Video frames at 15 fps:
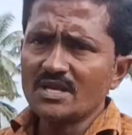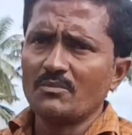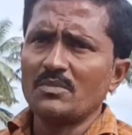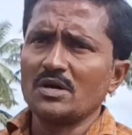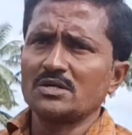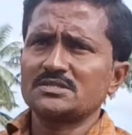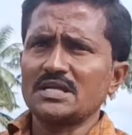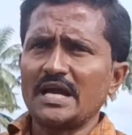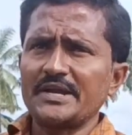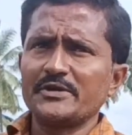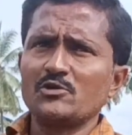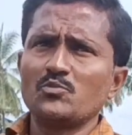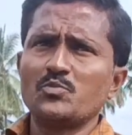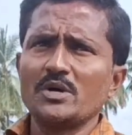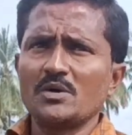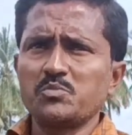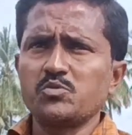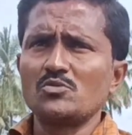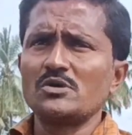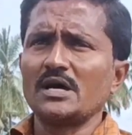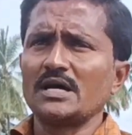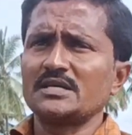நம்ம சாணி குப்பை
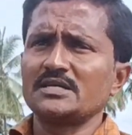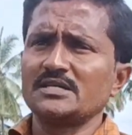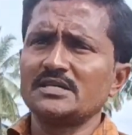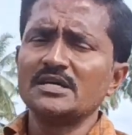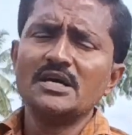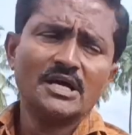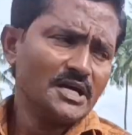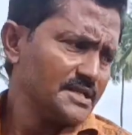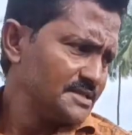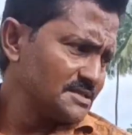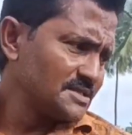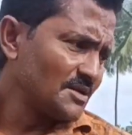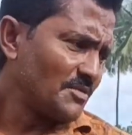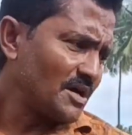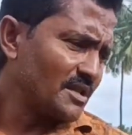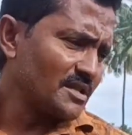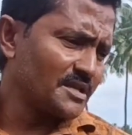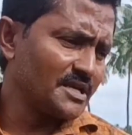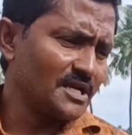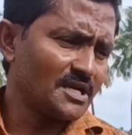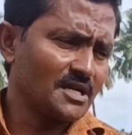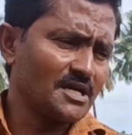புண்ணாக்கு இந்த
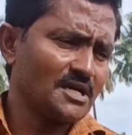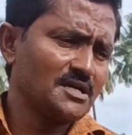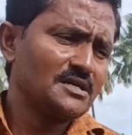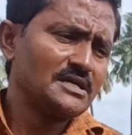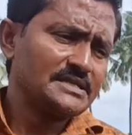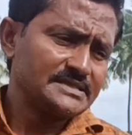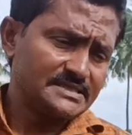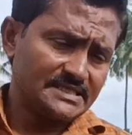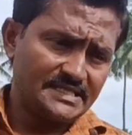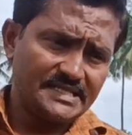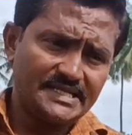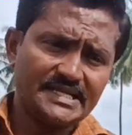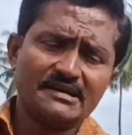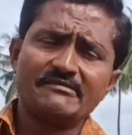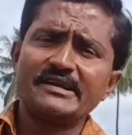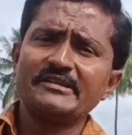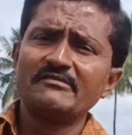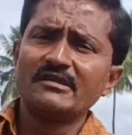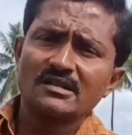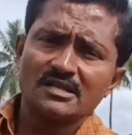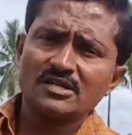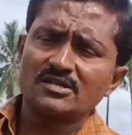மாதிரியான திட
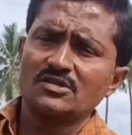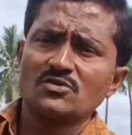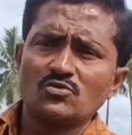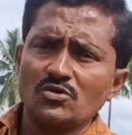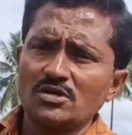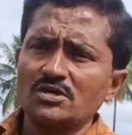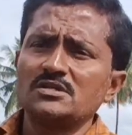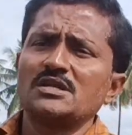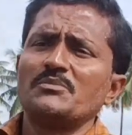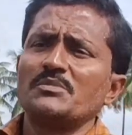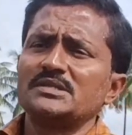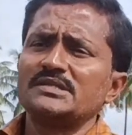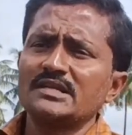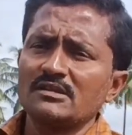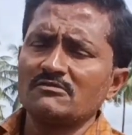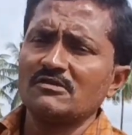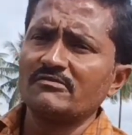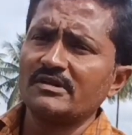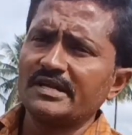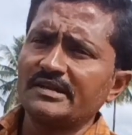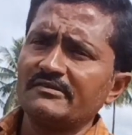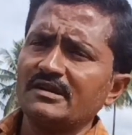வடிவில் இருக்கிறத கொடுக்கணும் நம்ம திரவ
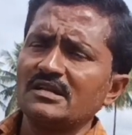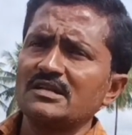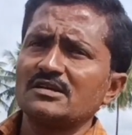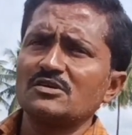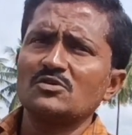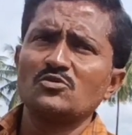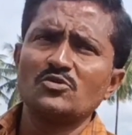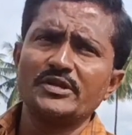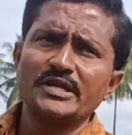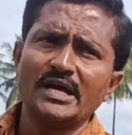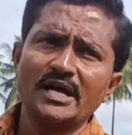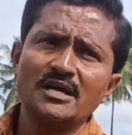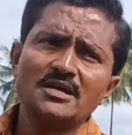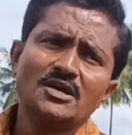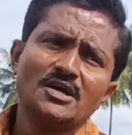வடிவில் இருக்கக்கூடிய